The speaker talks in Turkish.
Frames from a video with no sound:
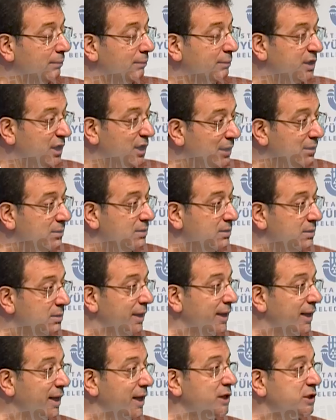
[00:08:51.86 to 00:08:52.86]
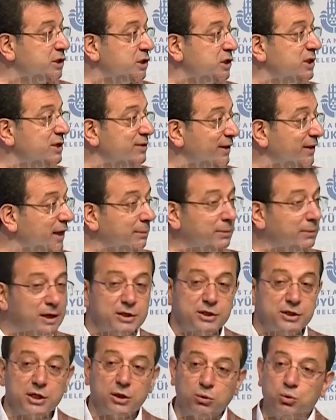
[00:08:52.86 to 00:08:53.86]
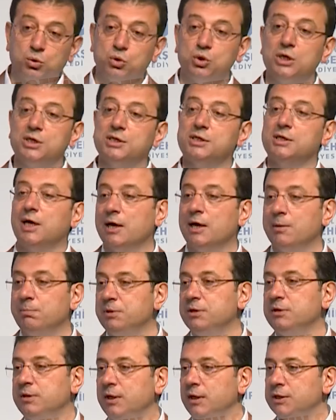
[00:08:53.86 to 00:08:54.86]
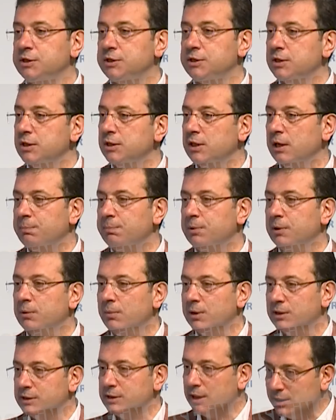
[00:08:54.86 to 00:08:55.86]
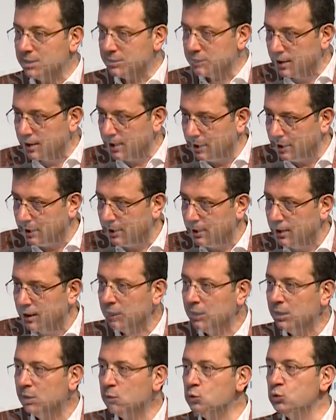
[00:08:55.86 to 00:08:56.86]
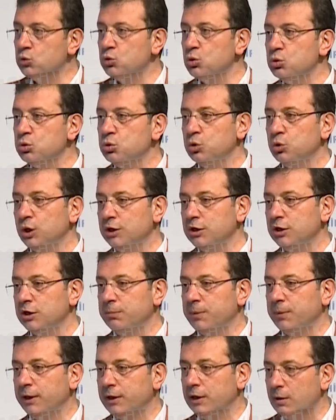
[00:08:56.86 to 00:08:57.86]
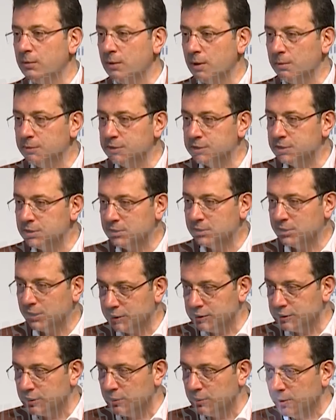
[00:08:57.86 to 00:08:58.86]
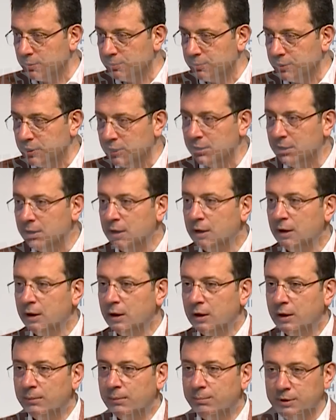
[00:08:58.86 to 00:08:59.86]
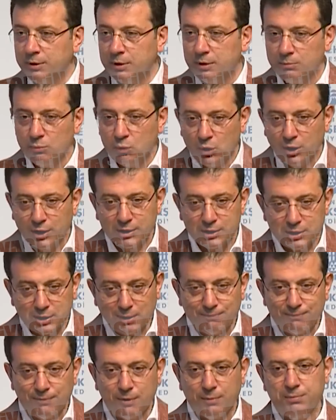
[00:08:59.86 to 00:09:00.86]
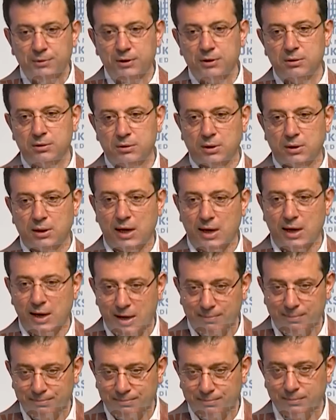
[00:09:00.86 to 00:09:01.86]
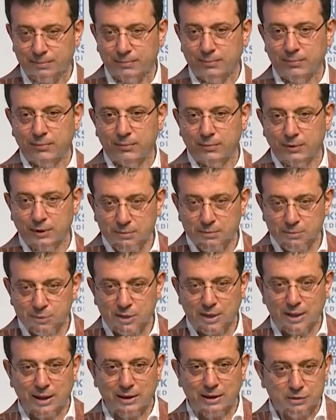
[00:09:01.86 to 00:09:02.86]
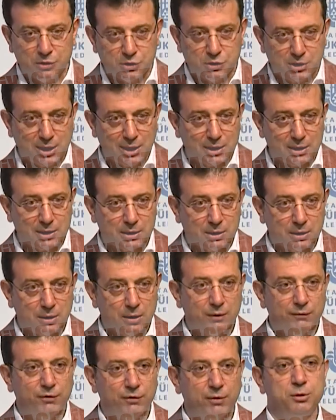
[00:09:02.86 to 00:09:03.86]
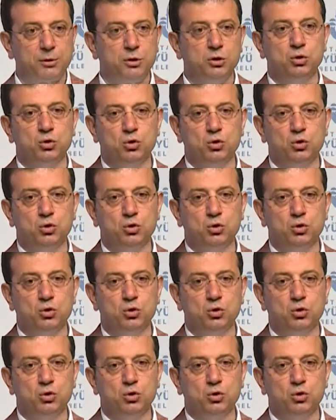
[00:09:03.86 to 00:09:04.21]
kentin enerjisini verebilecek güce sahip bir tesisinin yapılması adına uzun süredir beklememizin tek sebebi bir mürekkep ve bir kalem imza atacak ve biz